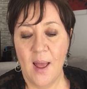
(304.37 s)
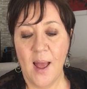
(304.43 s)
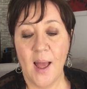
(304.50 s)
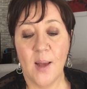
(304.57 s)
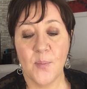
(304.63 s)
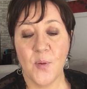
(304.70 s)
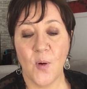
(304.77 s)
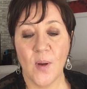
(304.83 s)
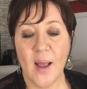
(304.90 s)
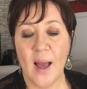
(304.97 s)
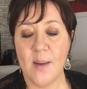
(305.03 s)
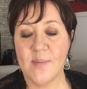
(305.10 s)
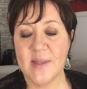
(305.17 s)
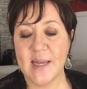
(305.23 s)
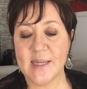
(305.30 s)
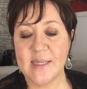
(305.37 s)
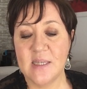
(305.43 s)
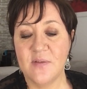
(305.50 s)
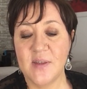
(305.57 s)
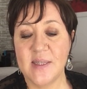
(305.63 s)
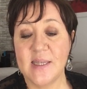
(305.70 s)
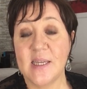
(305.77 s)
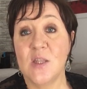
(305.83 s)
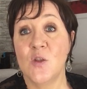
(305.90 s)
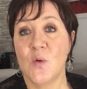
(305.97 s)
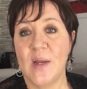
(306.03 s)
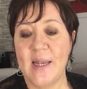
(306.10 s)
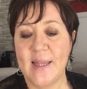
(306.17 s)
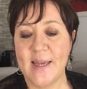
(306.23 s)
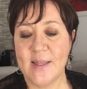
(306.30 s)
un programme d'activités
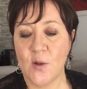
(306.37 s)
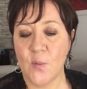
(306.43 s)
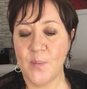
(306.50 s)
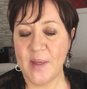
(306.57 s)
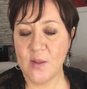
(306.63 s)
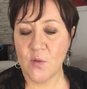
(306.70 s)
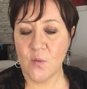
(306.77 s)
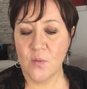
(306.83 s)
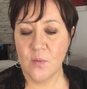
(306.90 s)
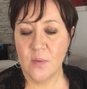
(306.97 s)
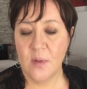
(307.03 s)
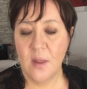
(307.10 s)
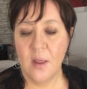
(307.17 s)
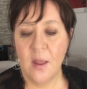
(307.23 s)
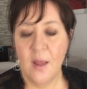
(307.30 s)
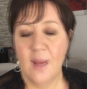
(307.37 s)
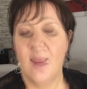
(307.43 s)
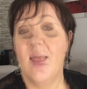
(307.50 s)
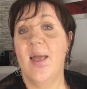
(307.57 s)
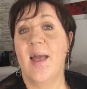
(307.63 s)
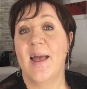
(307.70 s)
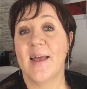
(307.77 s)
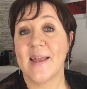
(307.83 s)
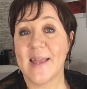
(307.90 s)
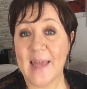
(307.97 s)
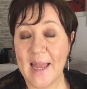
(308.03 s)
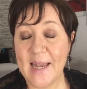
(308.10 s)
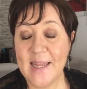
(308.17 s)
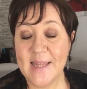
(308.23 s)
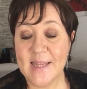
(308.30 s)
noélienne en béton, un
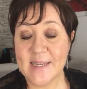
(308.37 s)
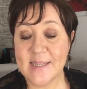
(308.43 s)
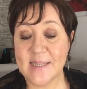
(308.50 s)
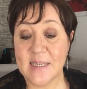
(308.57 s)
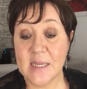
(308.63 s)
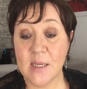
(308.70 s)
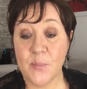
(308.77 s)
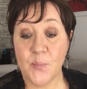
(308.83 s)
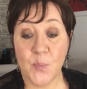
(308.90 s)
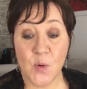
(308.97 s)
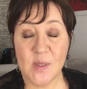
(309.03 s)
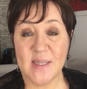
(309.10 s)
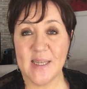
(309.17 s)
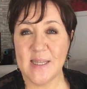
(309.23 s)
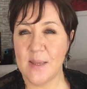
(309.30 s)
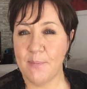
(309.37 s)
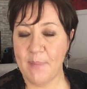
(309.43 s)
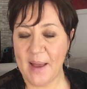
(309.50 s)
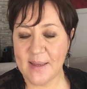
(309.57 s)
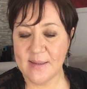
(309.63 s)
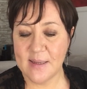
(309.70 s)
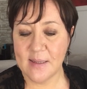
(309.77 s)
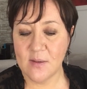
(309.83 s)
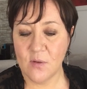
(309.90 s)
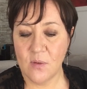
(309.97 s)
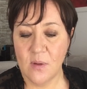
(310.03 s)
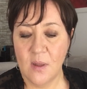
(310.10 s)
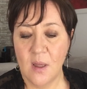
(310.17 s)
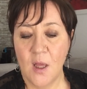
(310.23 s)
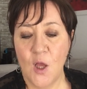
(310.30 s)
galinacé possédé par
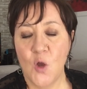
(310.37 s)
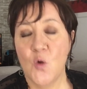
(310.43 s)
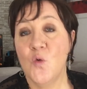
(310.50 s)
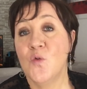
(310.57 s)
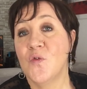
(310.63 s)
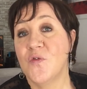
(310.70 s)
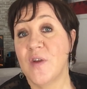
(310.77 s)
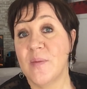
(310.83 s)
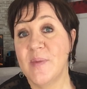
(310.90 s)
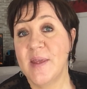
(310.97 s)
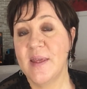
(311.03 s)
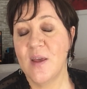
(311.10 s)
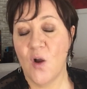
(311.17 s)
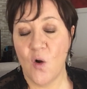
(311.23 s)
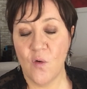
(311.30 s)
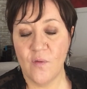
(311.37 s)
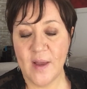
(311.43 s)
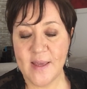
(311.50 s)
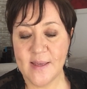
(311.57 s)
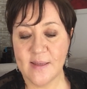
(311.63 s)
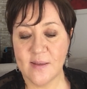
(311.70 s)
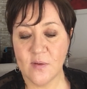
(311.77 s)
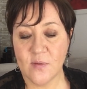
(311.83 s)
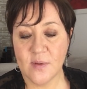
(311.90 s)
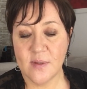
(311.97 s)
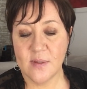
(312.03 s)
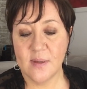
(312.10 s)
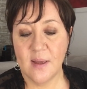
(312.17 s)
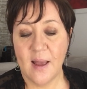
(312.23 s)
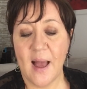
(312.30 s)
Satan, une famille envahissante.
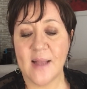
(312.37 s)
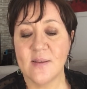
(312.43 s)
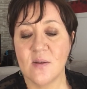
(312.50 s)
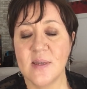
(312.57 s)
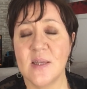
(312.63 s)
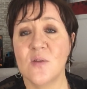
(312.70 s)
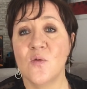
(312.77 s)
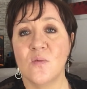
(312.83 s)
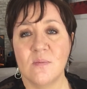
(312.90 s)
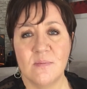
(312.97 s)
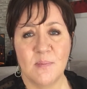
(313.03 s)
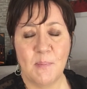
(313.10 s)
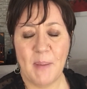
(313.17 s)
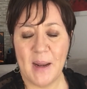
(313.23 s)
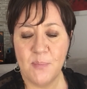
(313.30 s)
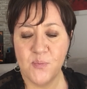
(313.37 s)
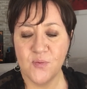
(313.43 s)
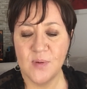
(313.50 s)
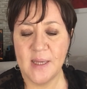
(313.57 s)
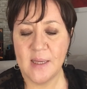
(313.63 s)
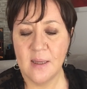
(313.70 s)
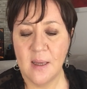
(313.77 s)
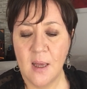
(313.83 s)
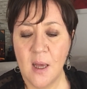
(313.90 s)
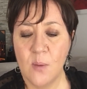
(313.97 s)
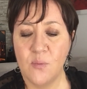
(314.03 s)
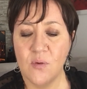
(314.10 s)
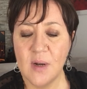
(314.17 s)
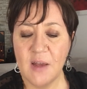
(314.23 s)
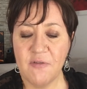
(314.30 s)
Attendez, non, pas le poulet.
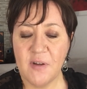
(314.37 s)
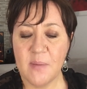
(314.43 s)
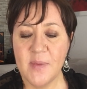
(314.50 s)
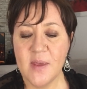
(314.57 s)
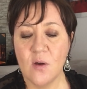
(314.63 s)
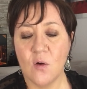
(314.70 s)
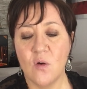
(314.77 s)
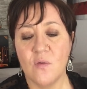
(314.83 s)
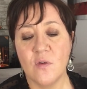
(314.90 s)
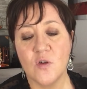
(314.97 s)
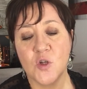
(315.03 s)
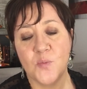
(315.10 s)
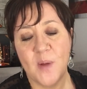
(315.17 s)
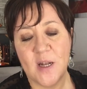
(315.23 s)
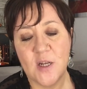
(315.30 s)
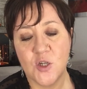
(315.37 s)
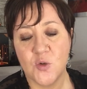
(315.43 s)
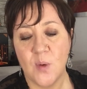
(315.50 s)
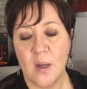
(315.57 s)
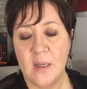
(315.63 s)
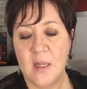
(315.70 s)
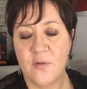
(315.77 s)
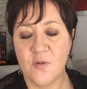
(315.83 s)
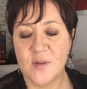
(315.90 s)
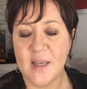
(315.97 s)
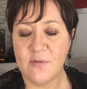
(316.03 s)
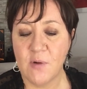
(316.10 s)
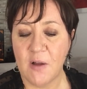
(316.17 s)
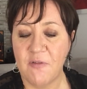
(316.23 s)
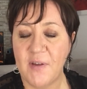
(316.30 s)
Pour la famille en revanche, pas le choix, il faut
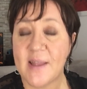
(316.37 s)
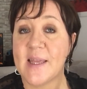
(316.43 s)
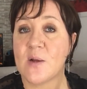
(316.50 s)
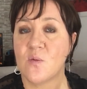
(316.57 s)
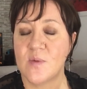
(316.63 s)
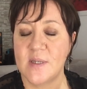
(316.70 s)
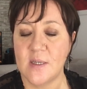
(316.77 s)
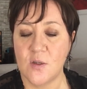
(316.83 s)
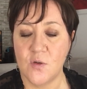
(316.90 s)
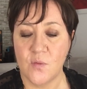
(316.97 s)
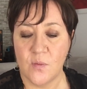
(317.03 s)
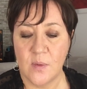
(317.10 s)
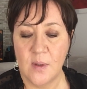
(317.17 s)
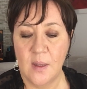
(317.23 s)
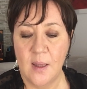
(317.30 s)
savoir faire des concessions.